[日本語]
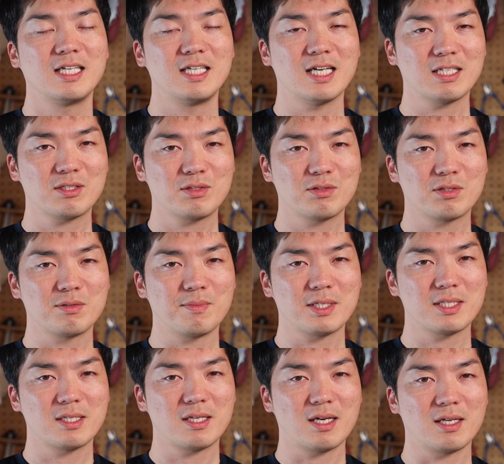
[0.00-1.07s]
安く済
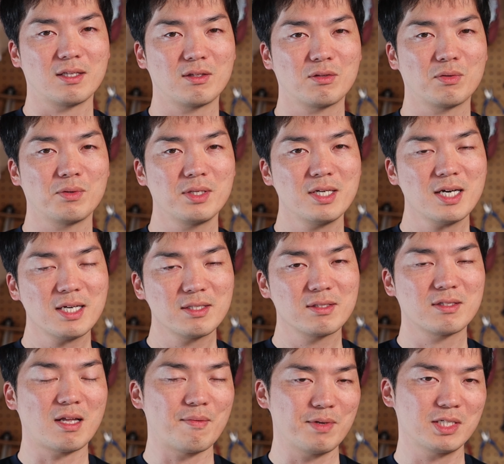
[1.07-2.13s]
ませたいとりあえ
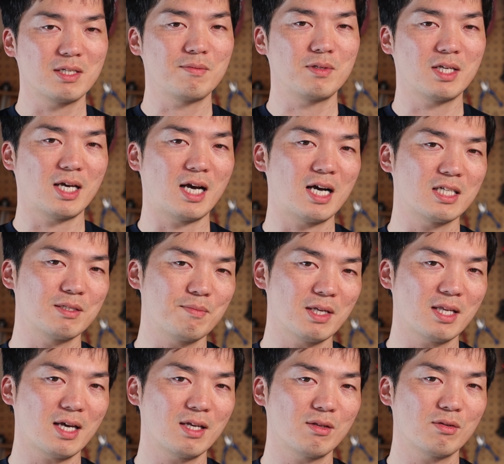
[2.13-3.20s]
ず試してみたい始
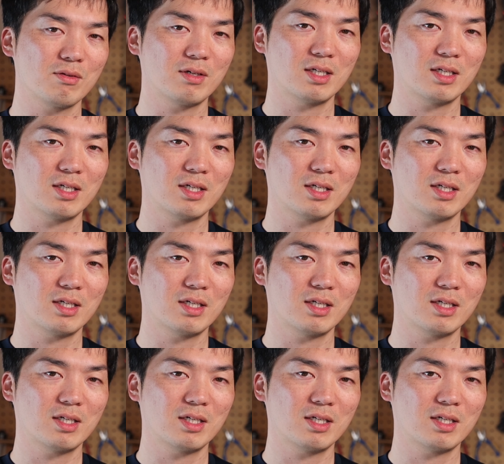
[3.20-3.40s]
めたいとい